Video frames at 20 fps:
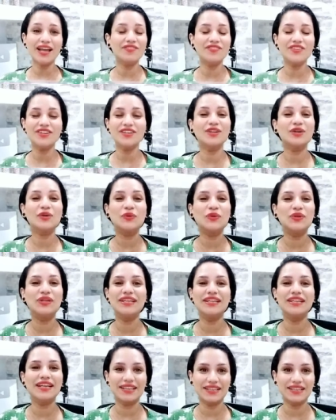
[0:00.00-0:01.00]
على فكره
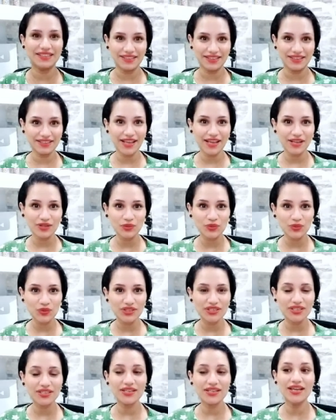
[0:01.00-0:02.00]
كلنا كده يعني
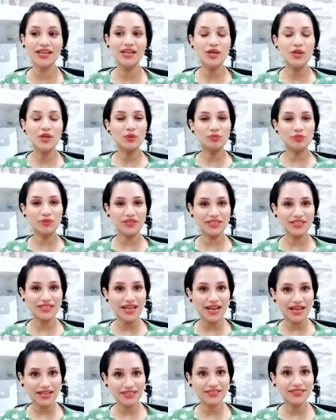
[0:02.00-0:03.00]
كلنا
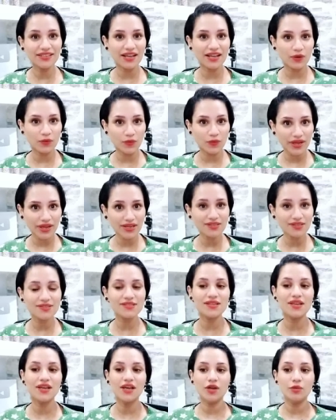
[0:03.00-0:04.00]
بيجي علينا
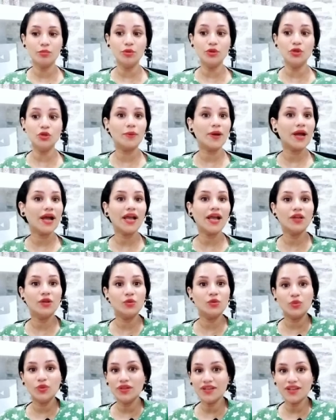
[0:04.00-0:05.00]
اوقات بنبقى
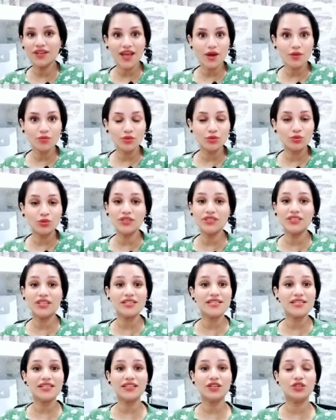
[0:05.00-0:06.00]
حلوين قوي وانت
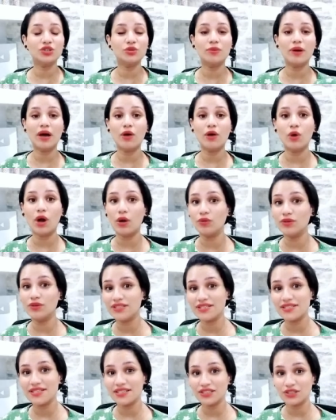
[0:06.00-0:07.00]
ذاتك تبقى او, أو
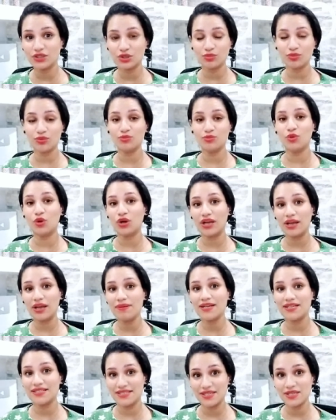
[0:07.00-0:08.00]
انت ذاتك تبقى
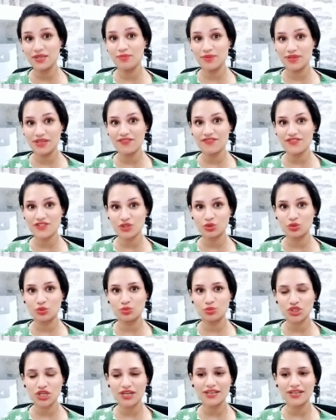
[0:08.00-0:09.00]
معجبه كتير بنفسك
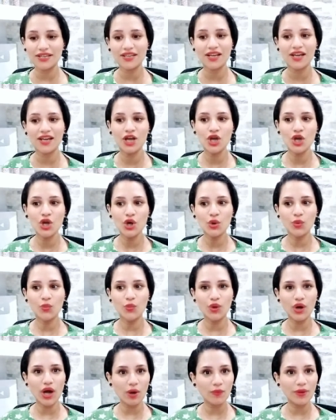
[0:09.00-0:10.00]
وبشكلك
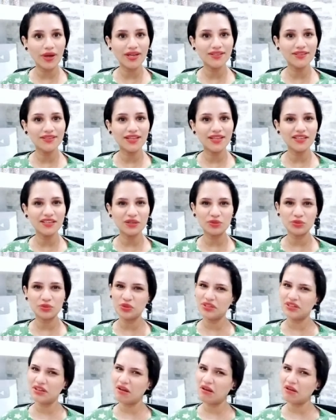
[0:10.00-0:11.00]
واوقات تانية
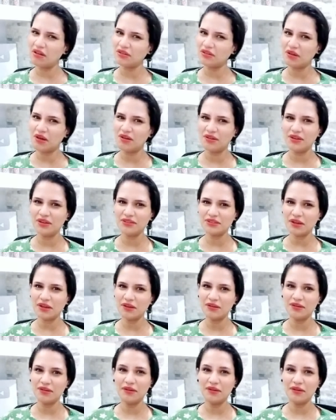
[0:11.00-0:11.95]
تقولي يا الله ايه ده